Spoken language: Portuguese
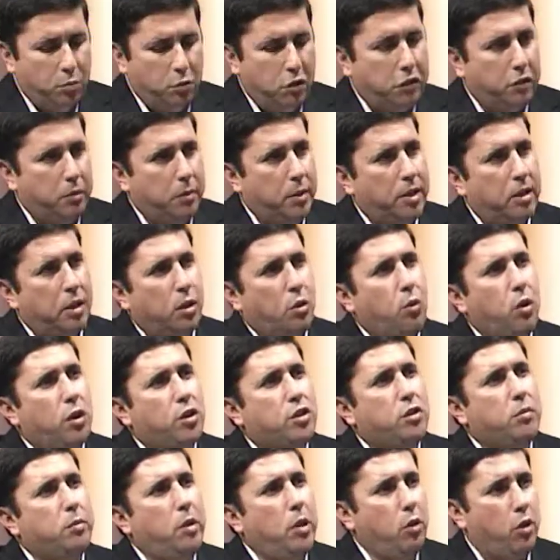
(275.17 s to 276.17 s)
movimenta
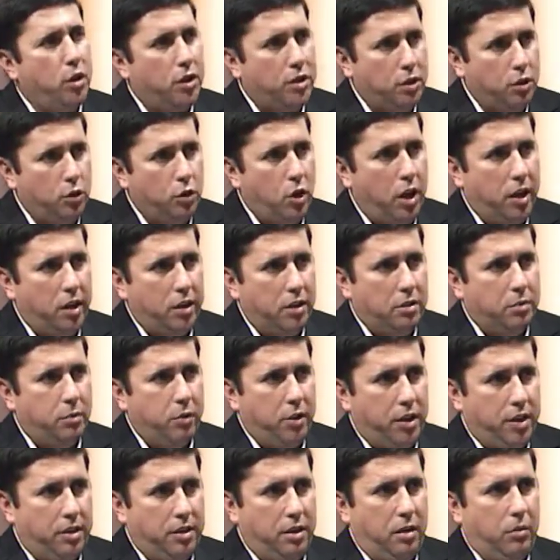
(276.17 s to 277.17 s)
quantos milhões de dólares,
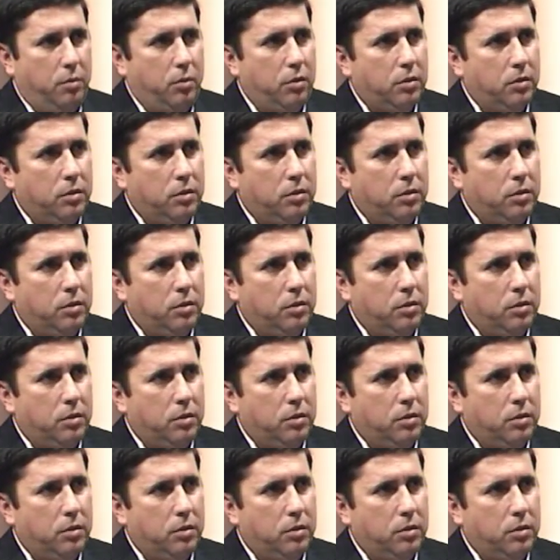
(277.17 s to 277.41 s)
por exemplo?